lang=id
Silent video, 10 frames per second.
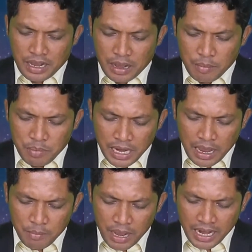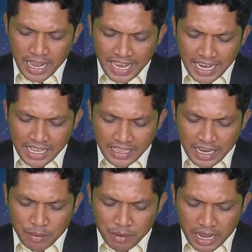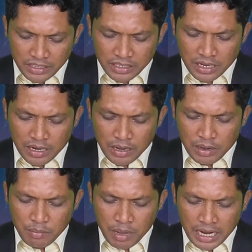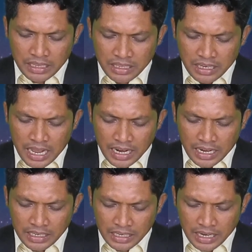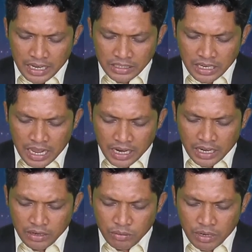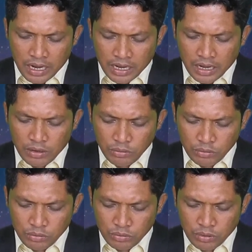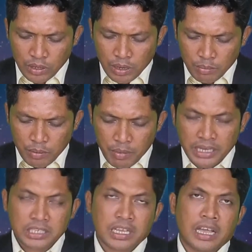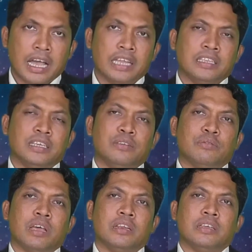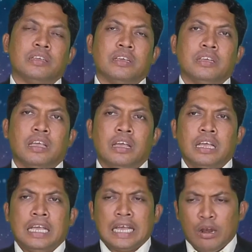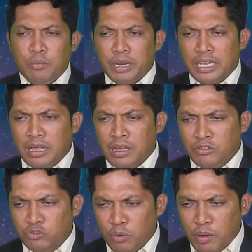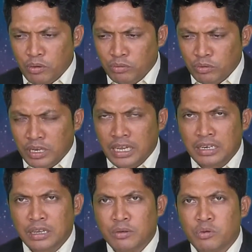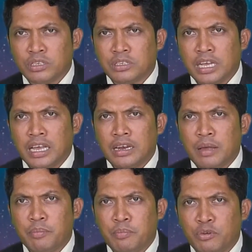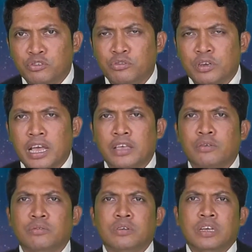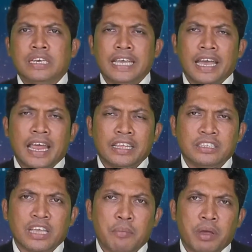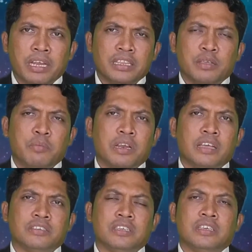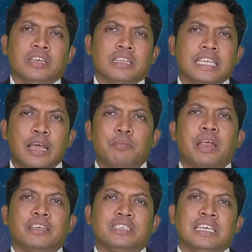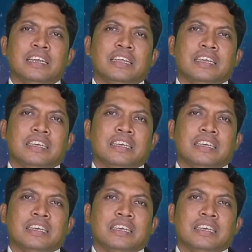ya, bila mana ini tidak berhasil, maka tindakan kekerasan akan digunakan untuk memaksa hati nurani. Ya, kalau mereka coba untuk dengan kekuas dengan ah, bujuk rayu, dengan ancaman intimidasi tidak berhasil,